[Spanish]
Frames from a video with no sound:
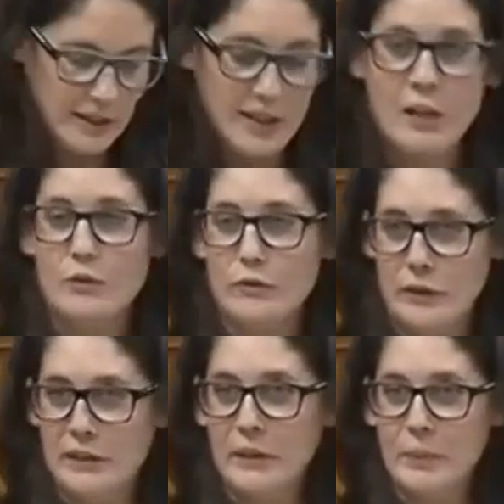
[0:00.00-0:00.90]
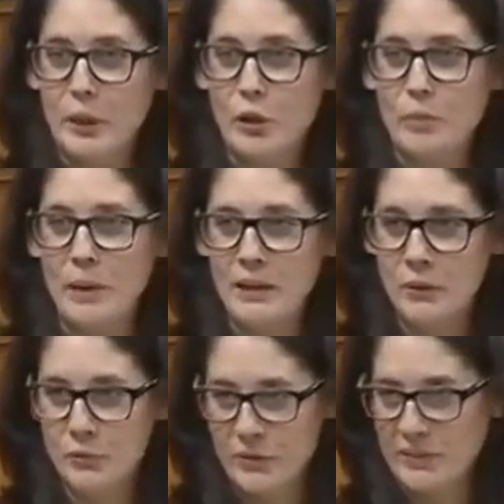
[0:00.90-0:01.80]
la conferencia episcopal,
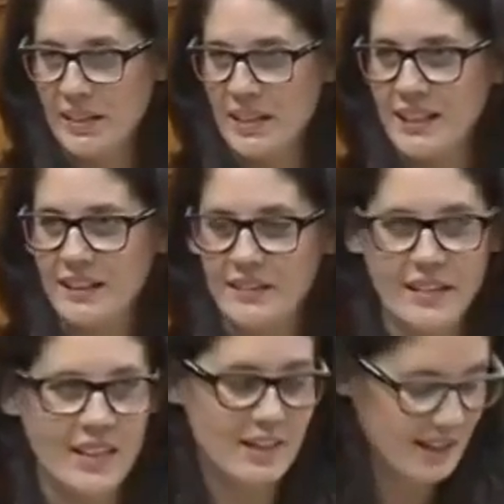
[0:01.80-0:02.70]
o sea, hace la Iglesia